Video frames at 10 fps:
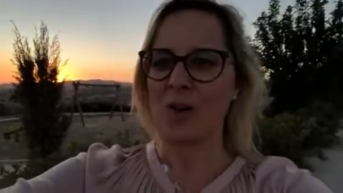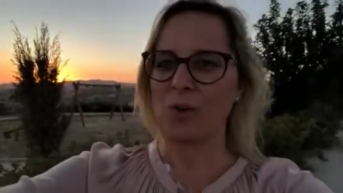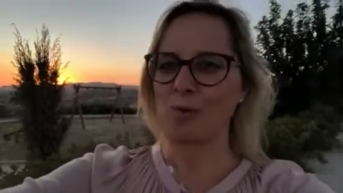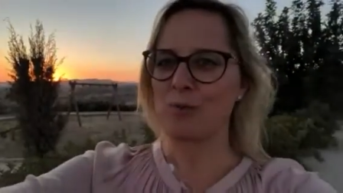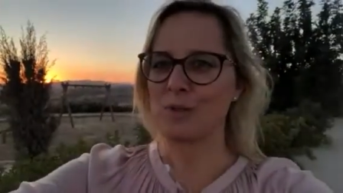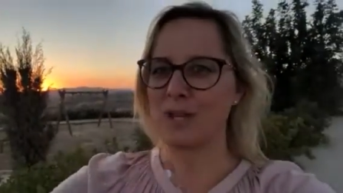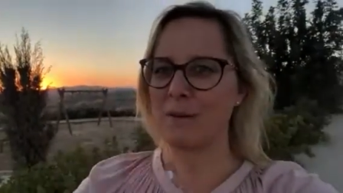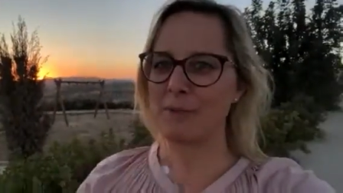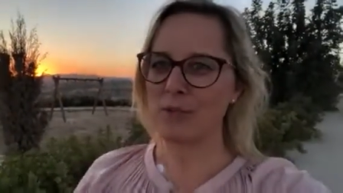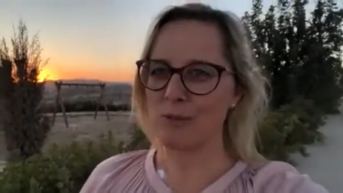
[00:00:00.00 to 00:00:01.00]
und
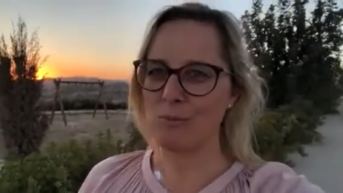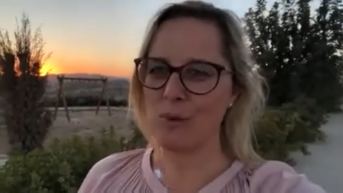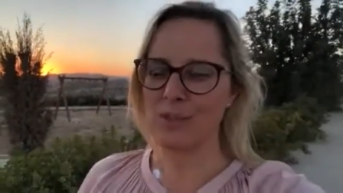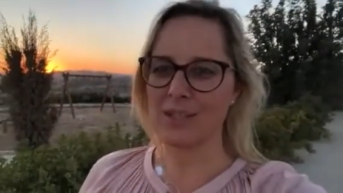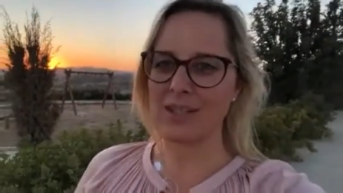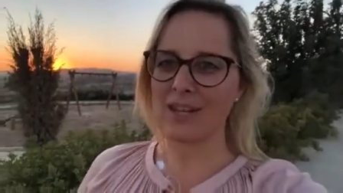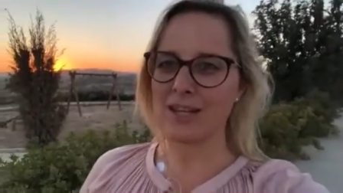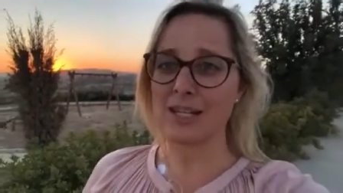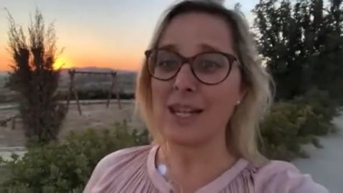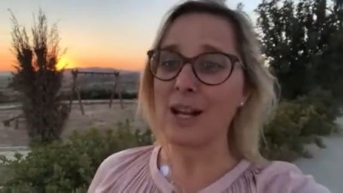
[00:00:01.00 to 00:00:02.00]
haben jetzt die
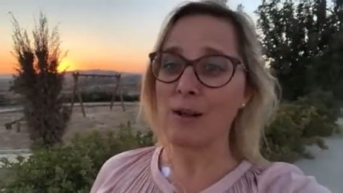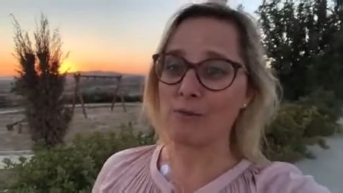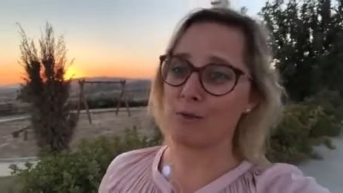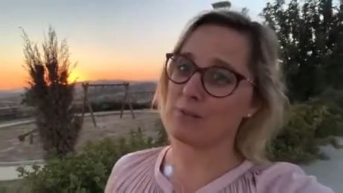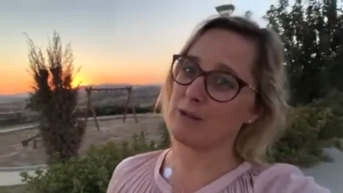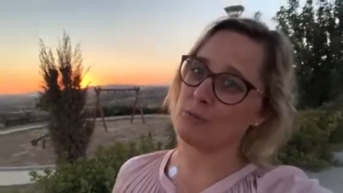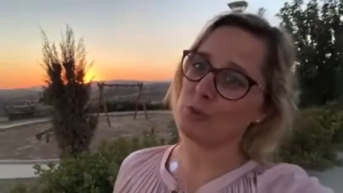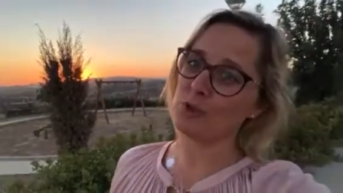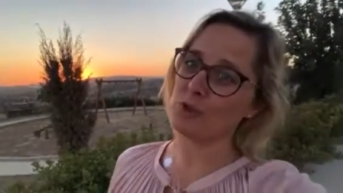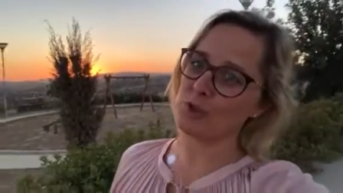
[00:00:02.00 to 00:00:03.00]
Möglichkeit, innerhalb von ein paar
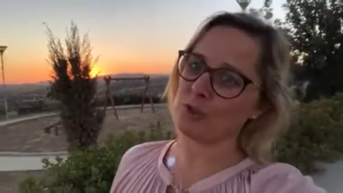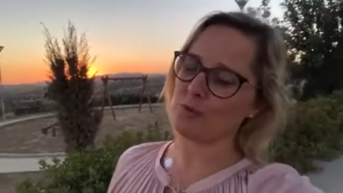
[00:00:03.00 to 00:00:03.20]
Minuten dort